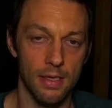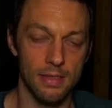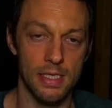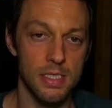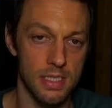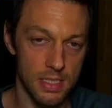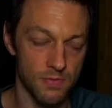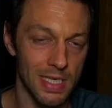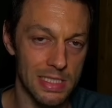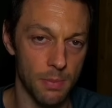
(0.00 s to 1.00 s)
Das ist jetzt
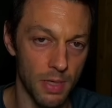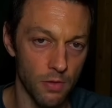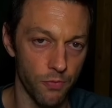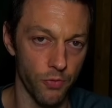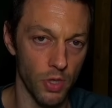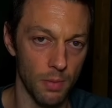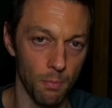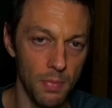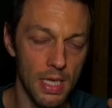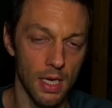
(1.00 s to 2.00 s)
wirklich der Blick von
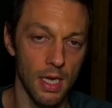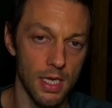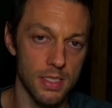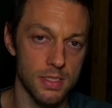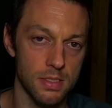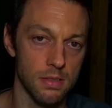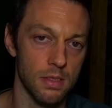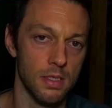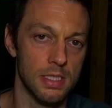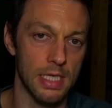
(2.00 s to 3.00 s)
mir als
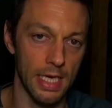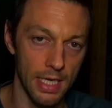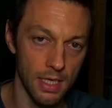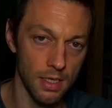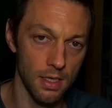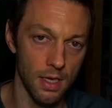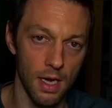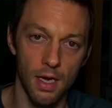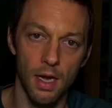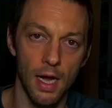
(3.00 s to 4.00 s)
Trainer,
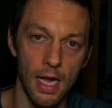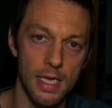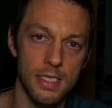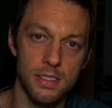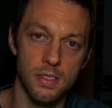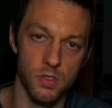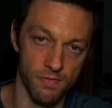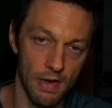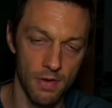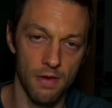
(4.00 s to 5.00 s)
als
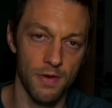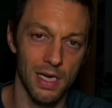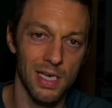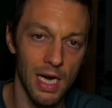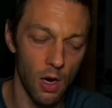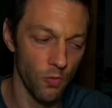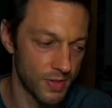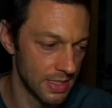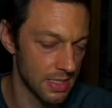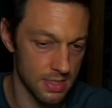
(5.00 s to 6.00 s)
Survival-Erfahrener auf
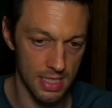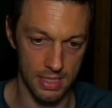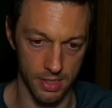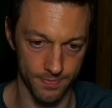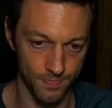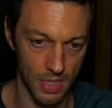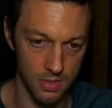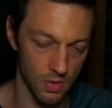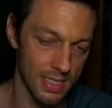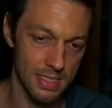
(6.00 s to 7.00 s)
dieses Setting.
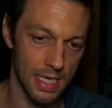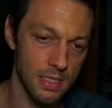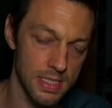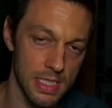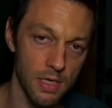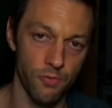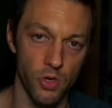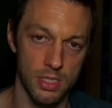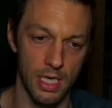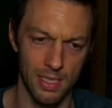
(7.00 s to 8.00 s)
Also es hat seine
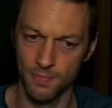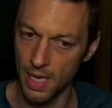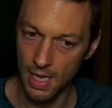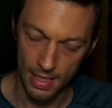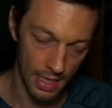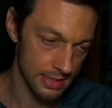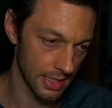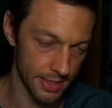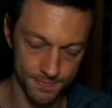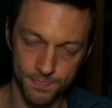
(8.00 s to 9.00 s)
Vorteile.
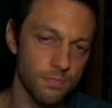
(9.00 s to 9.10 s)
Nachteil,